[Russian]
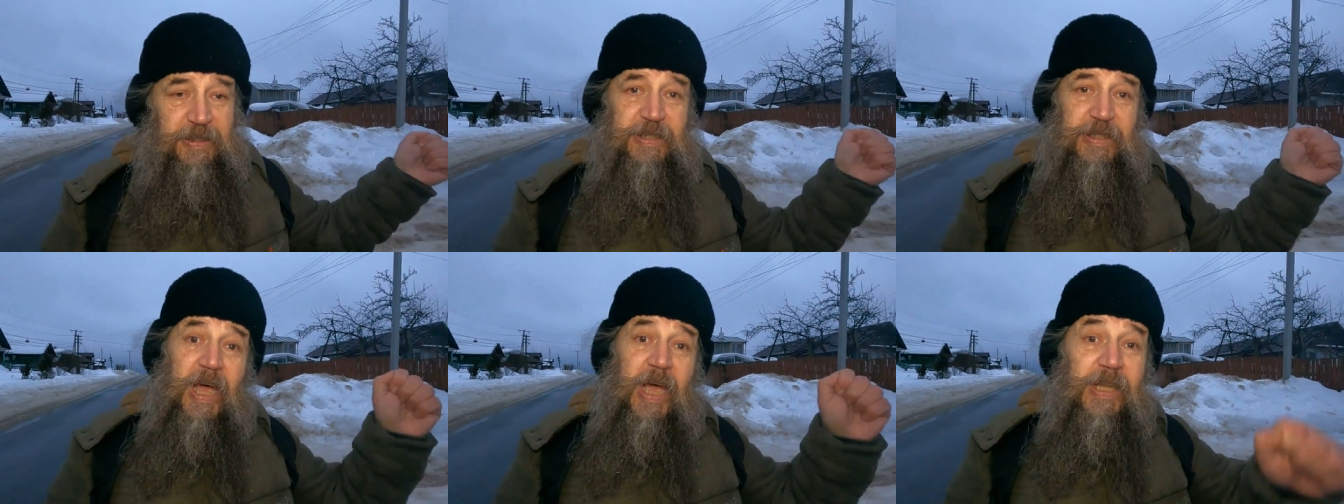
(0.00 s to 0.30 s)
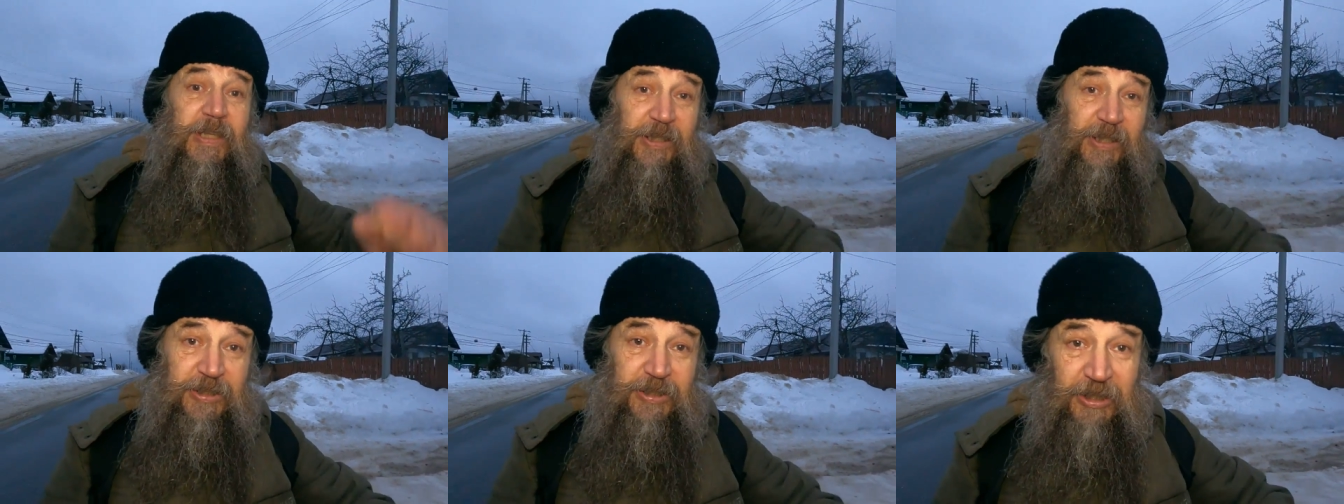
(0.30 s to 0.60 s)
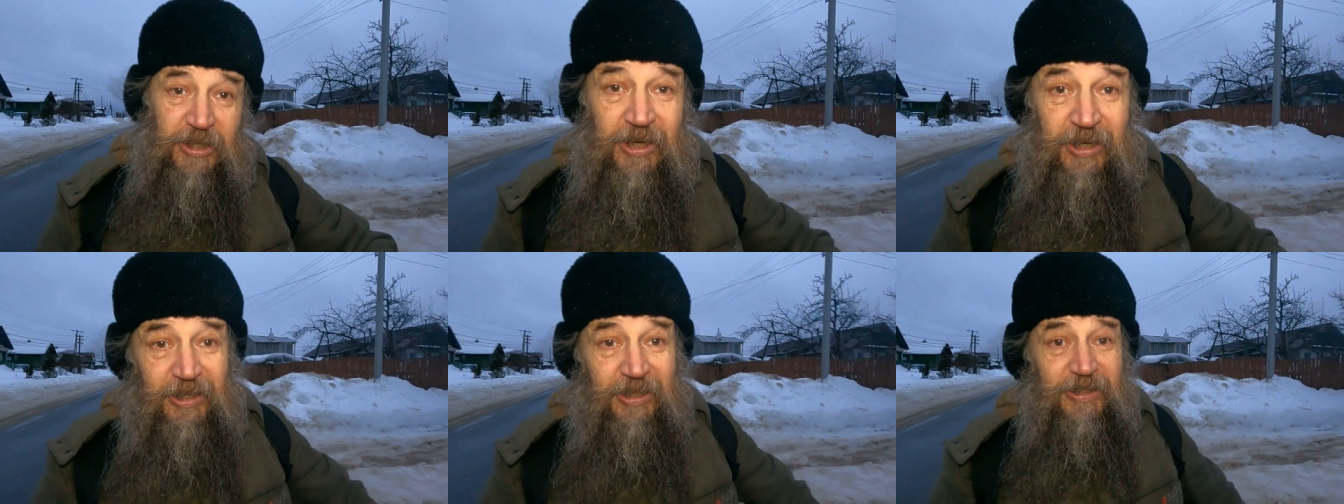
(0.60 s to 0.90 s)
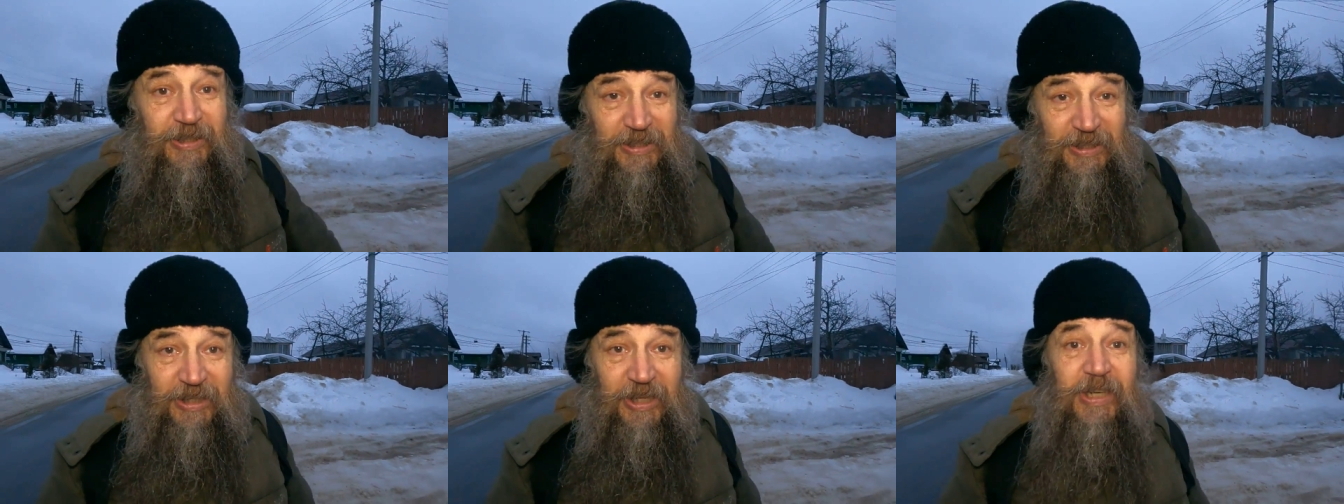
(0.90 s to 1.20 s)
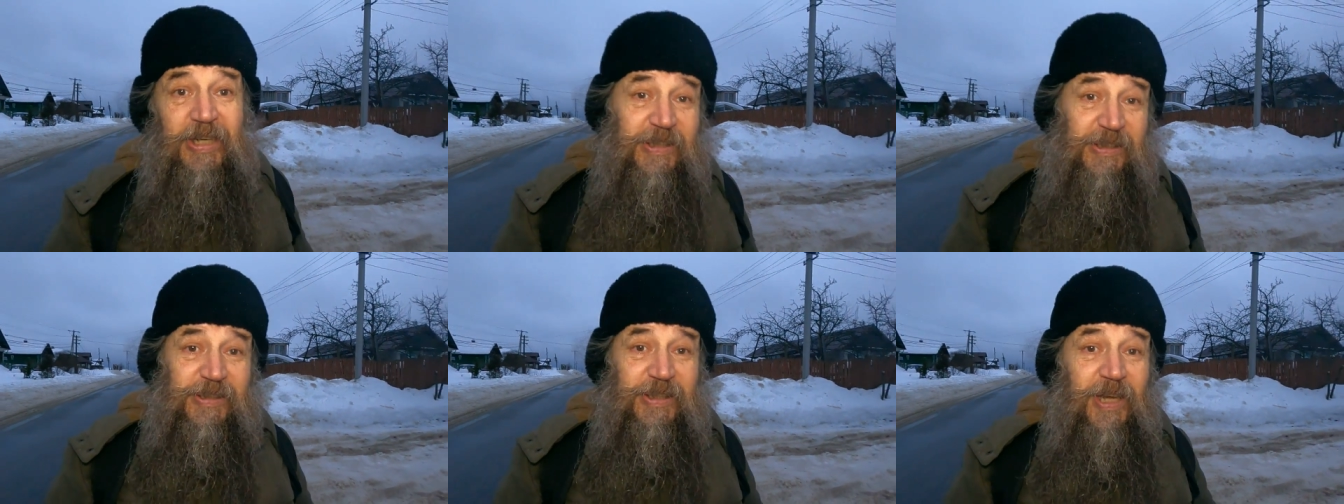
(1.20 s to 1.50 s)
за ночь
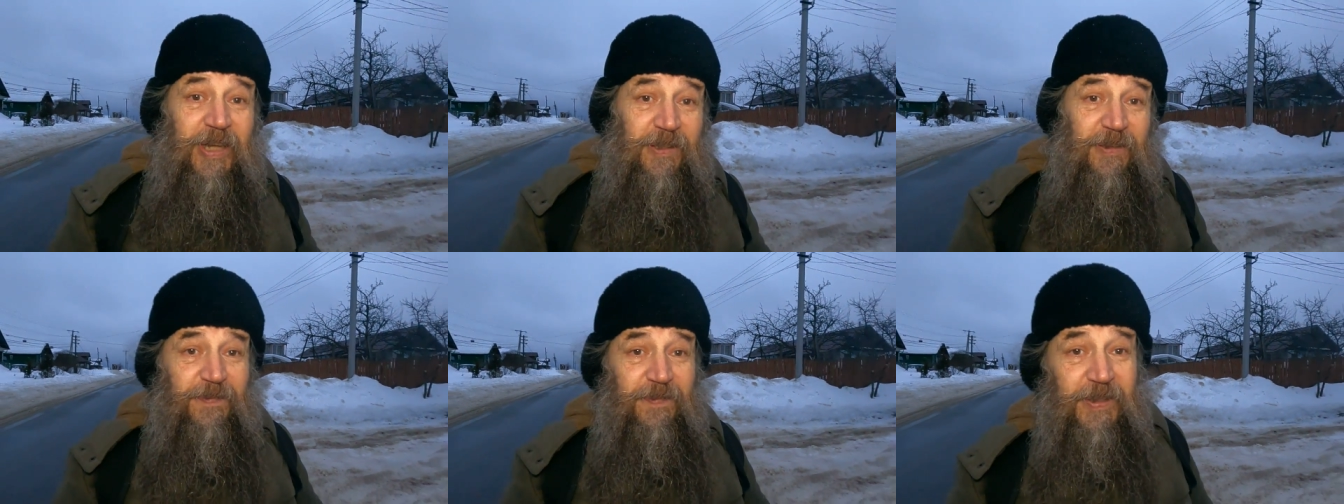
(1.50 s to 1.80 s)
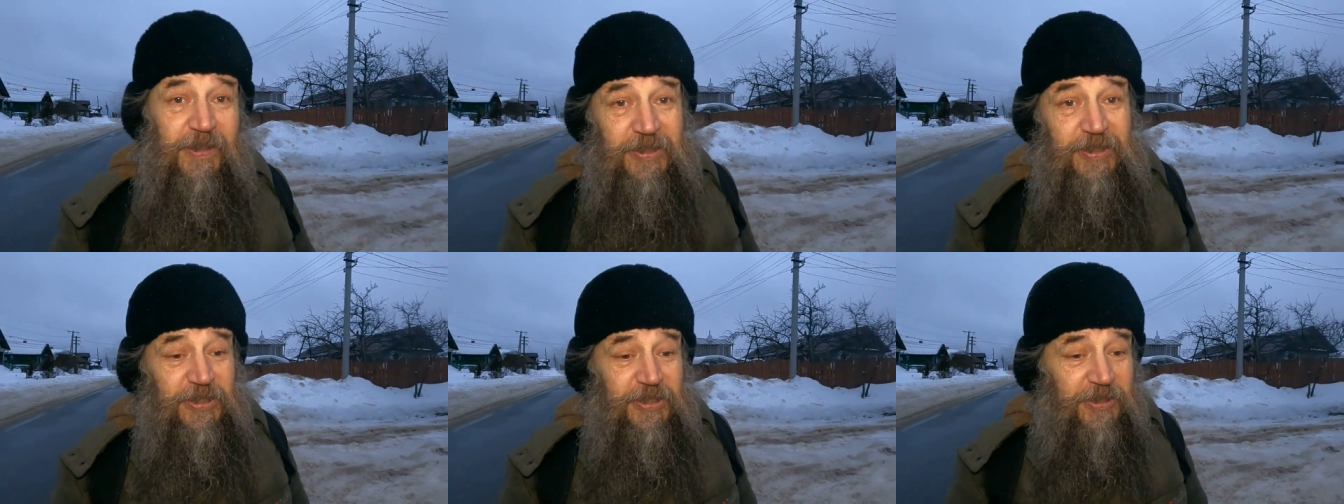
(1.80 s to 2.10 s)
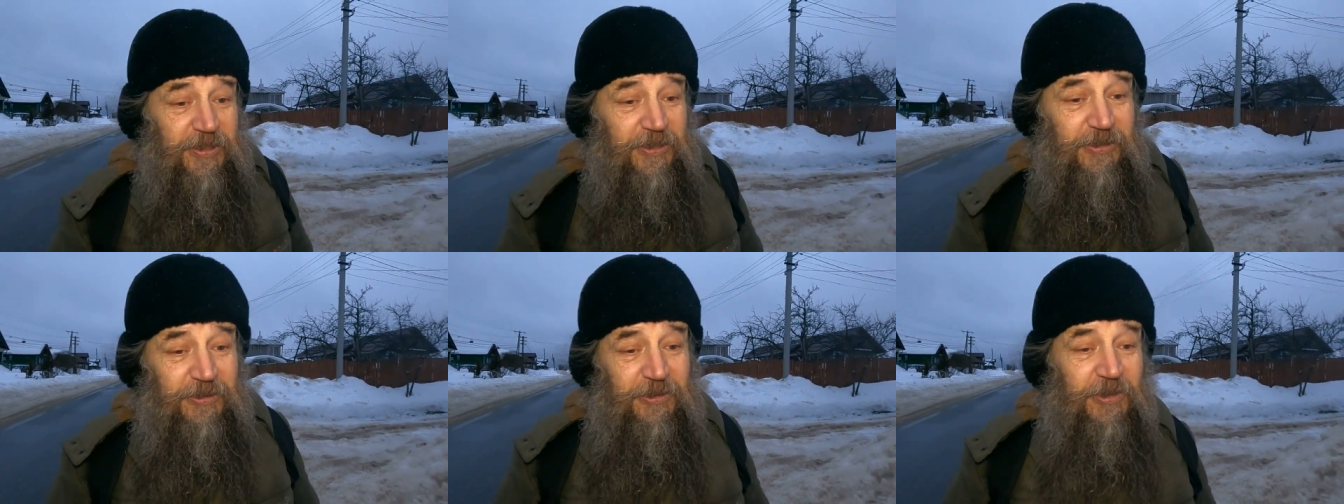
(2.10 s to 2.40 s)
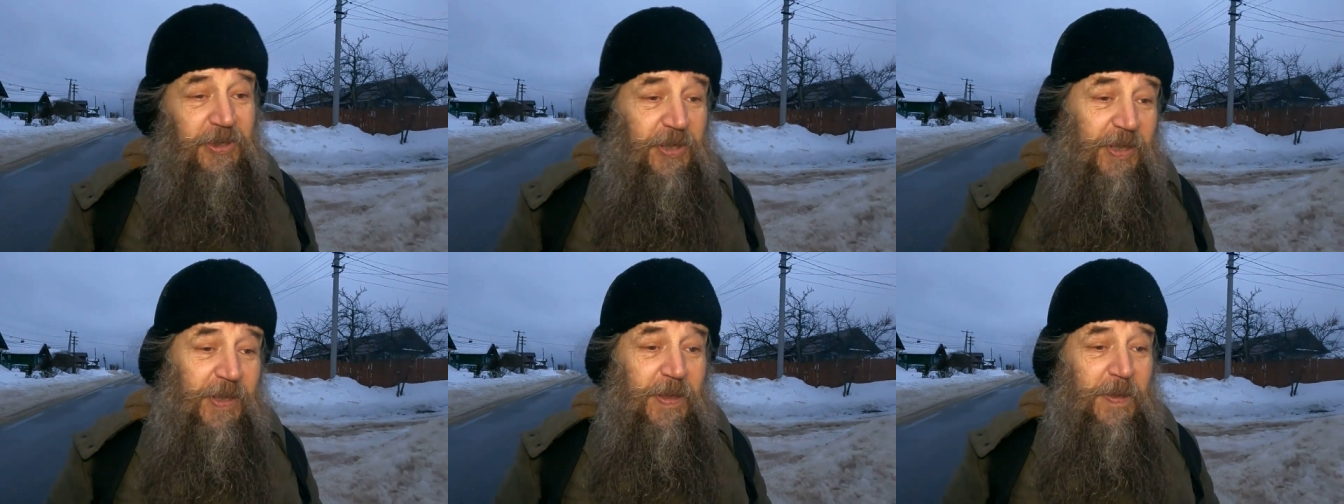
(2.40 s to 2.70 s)
слетал в Россию